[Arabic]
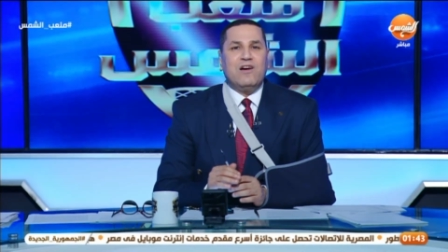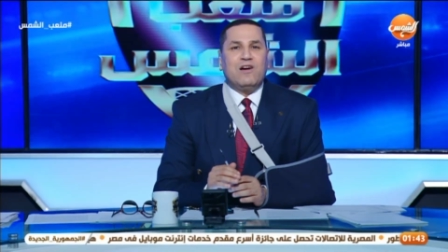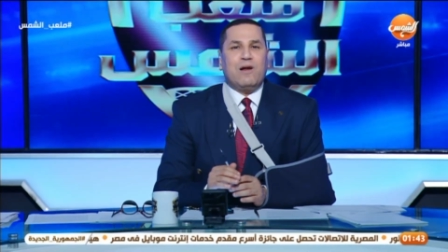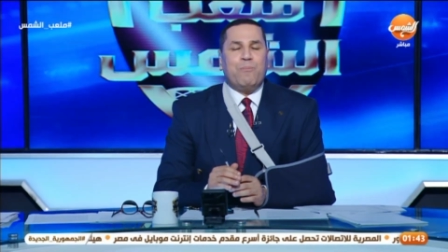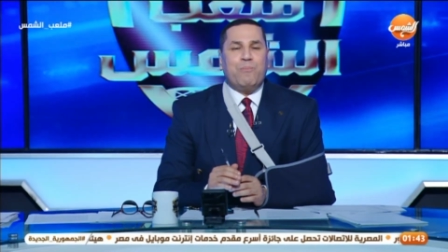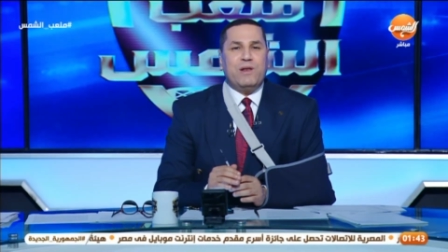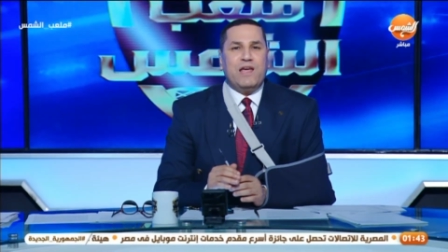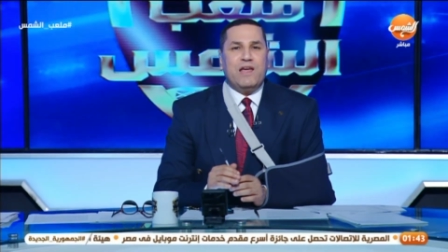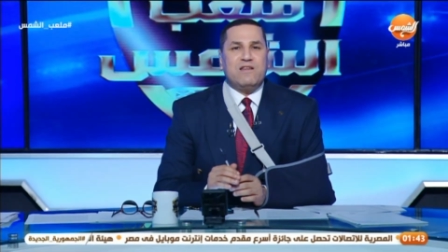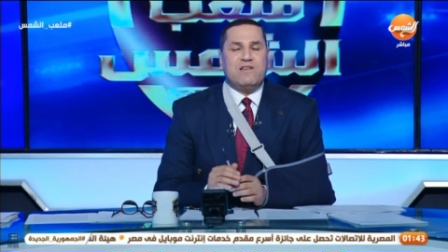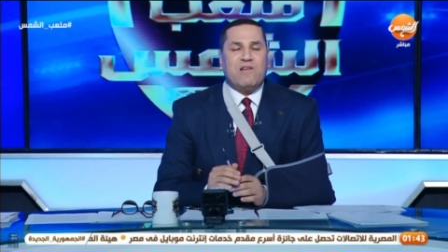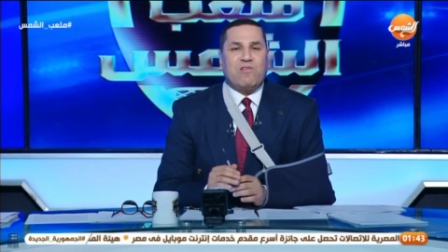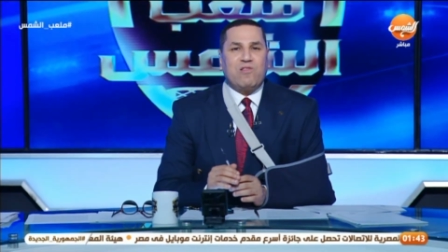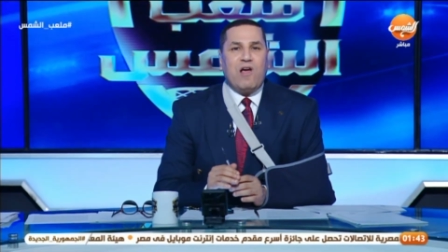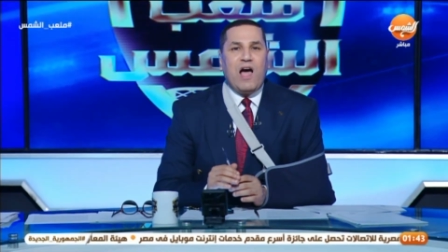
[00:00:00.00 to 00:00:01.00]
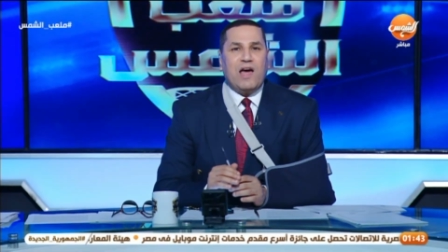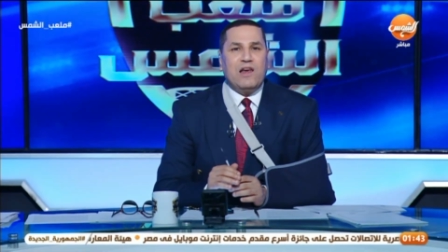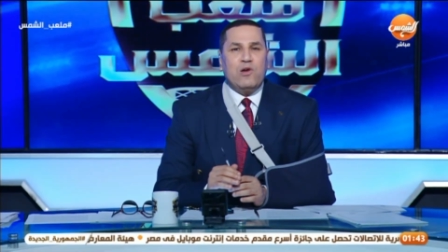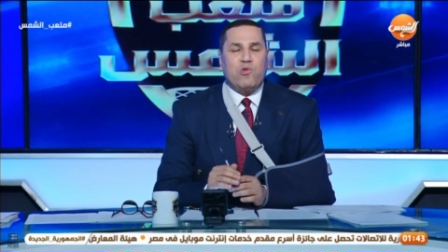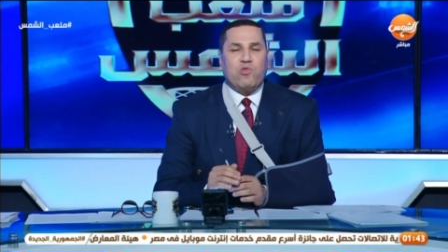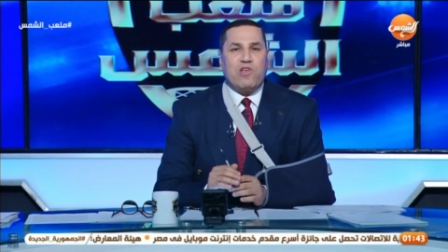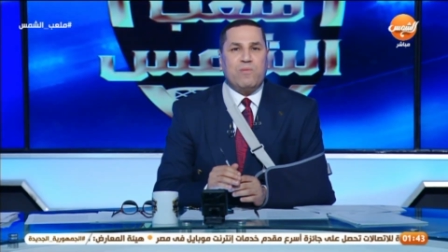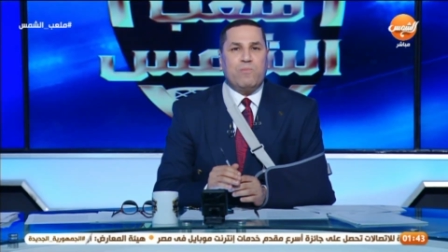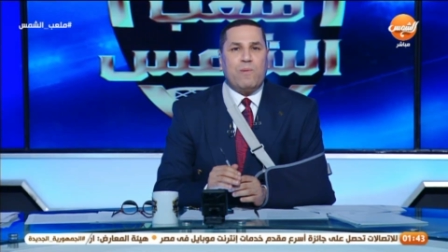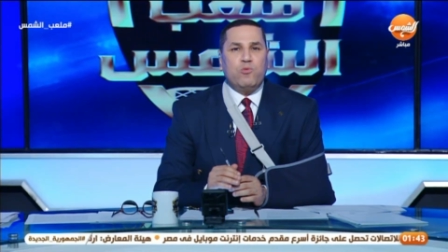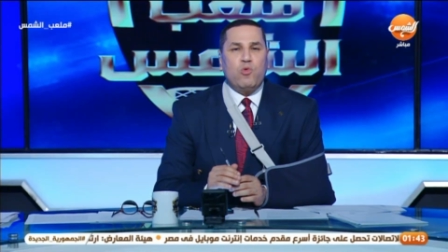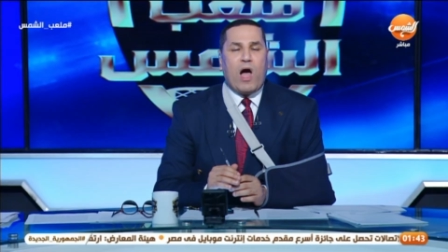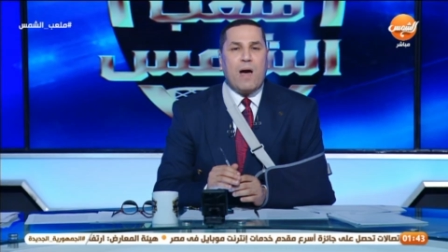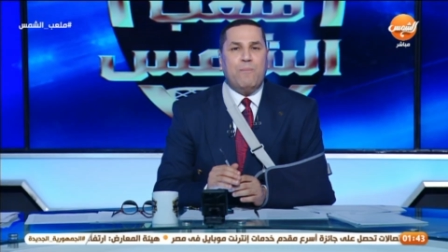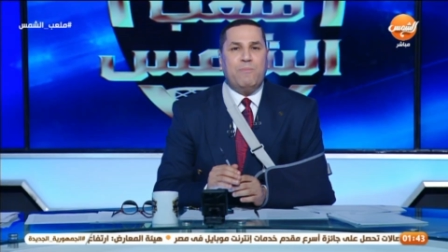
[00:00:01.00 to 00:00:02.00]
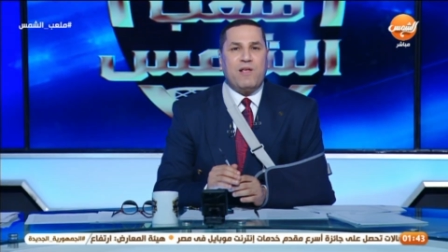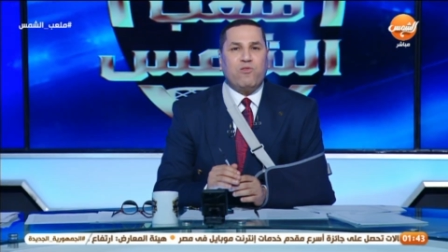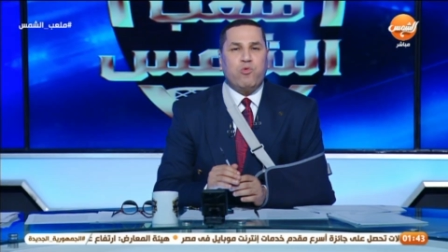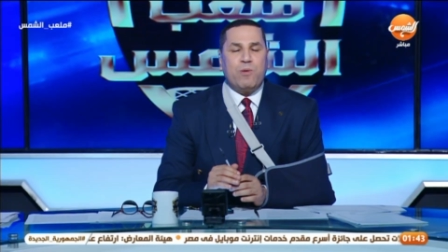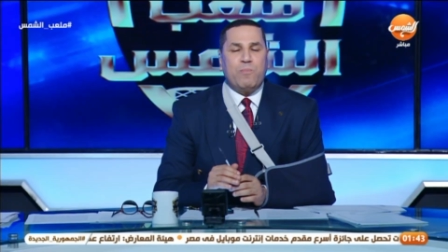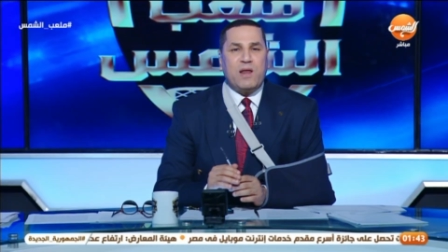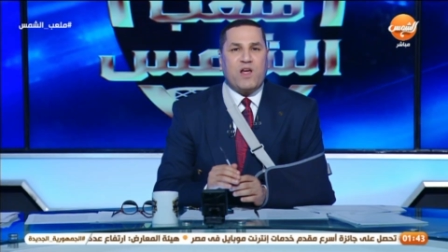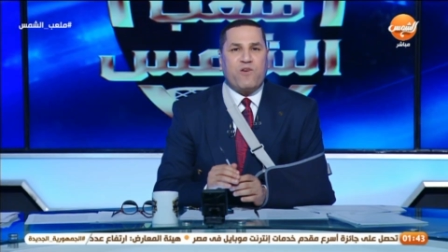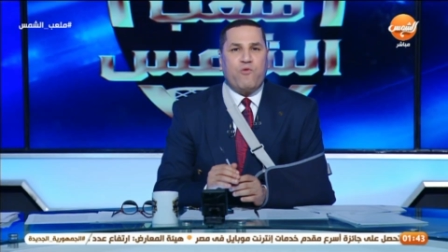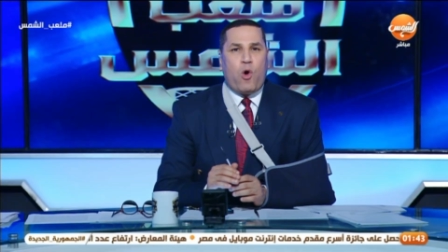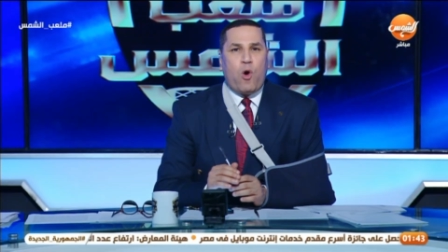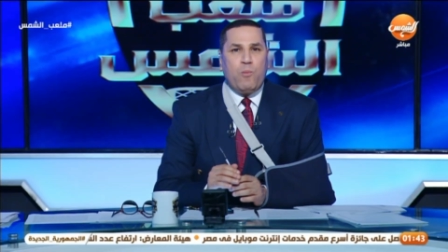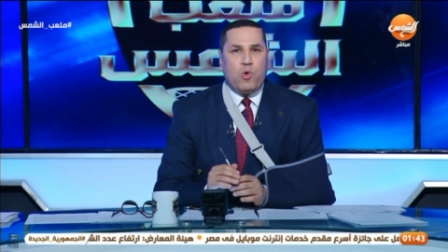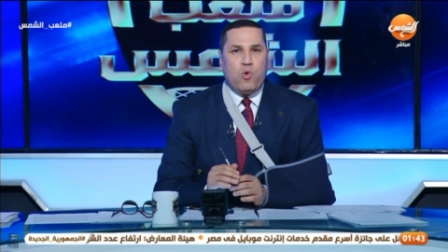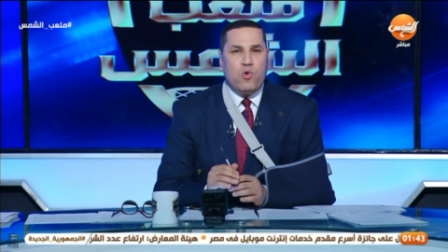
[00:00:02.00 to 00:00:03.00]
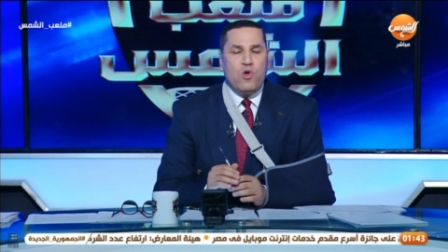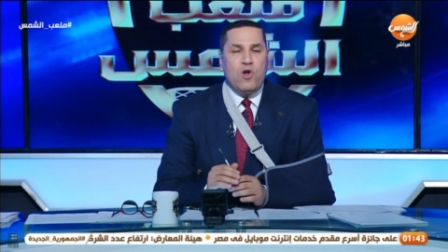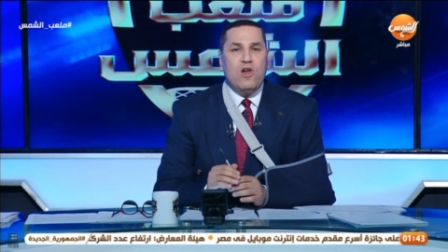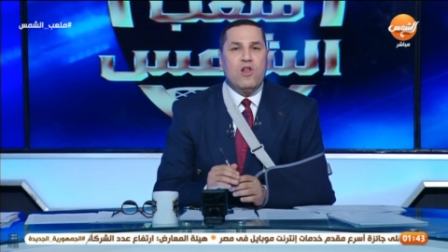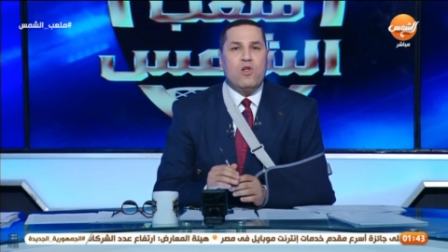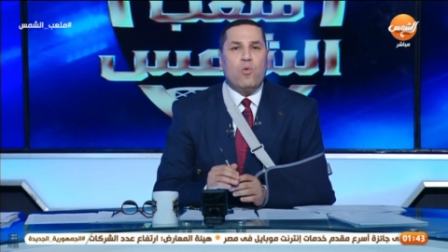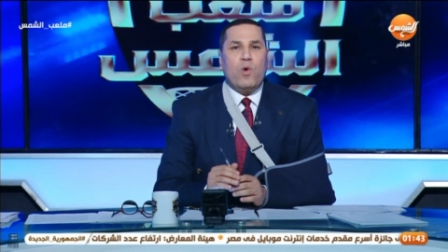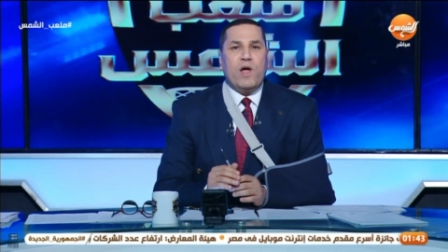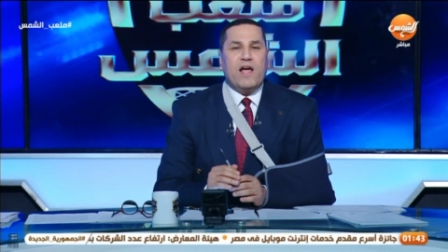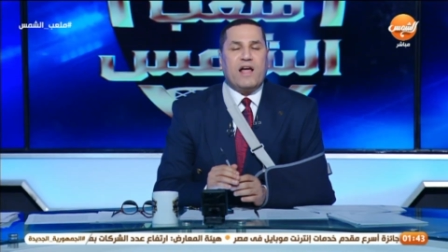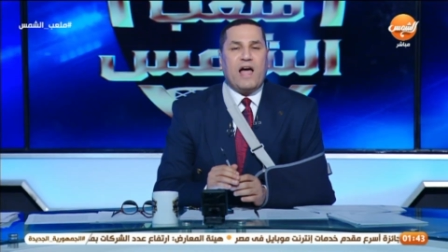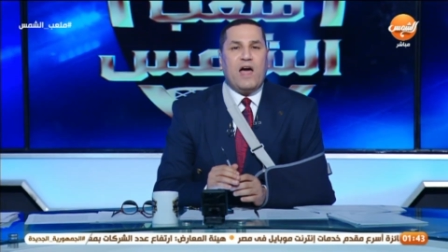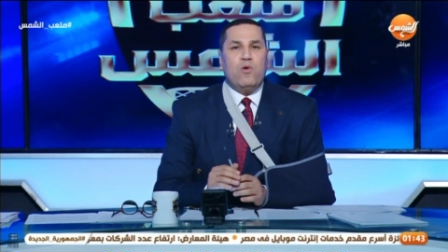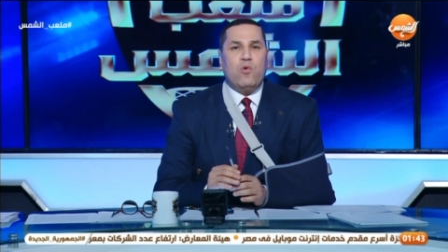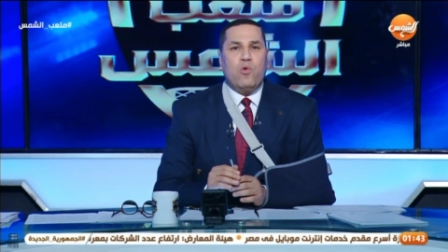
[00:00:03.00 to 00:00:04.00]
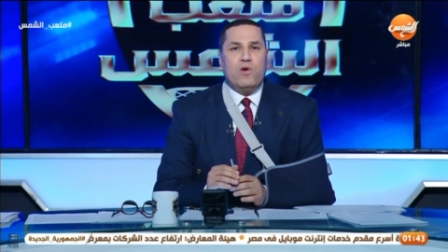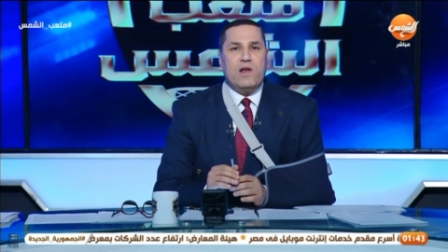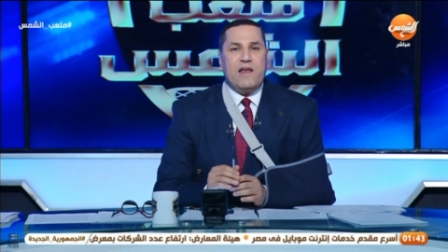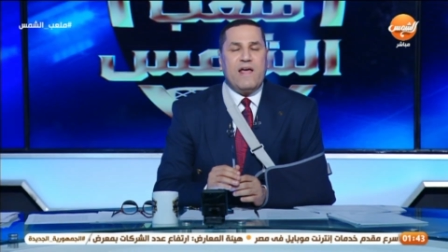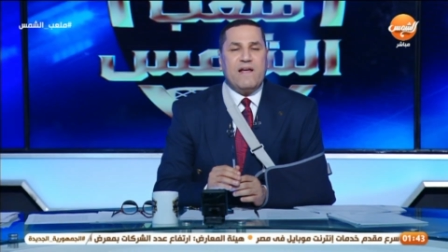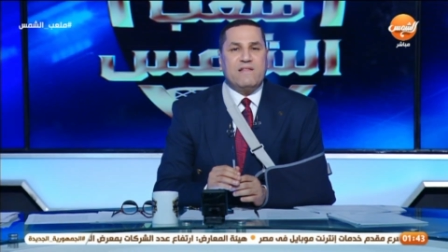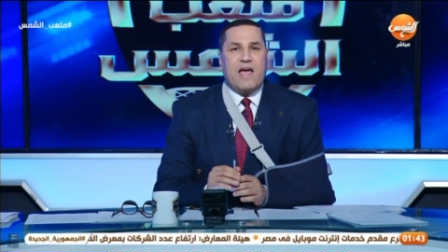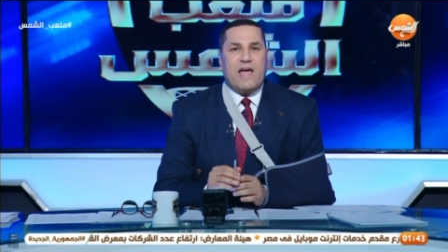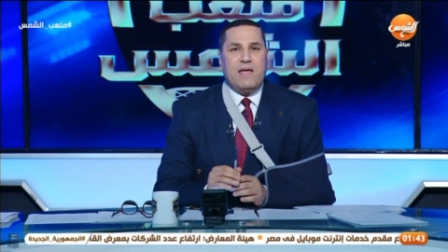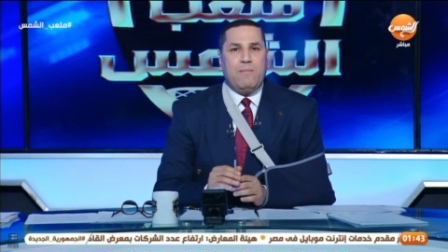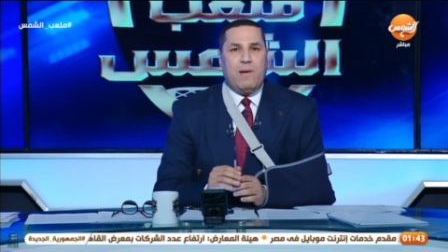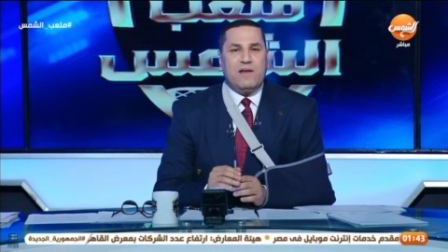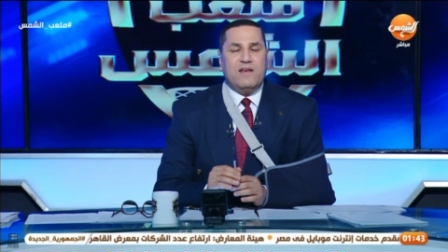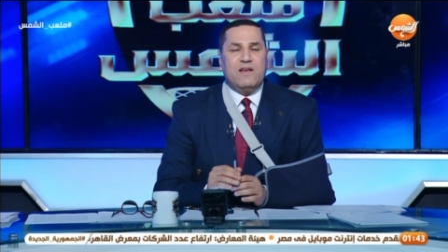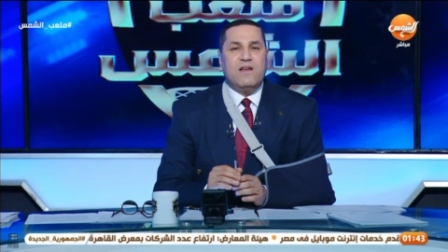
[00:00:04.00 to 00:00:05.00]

ربنا يدي الصحه للاستاذ ممدوح عباس ويبارك في عمره ويجعله لنا دائما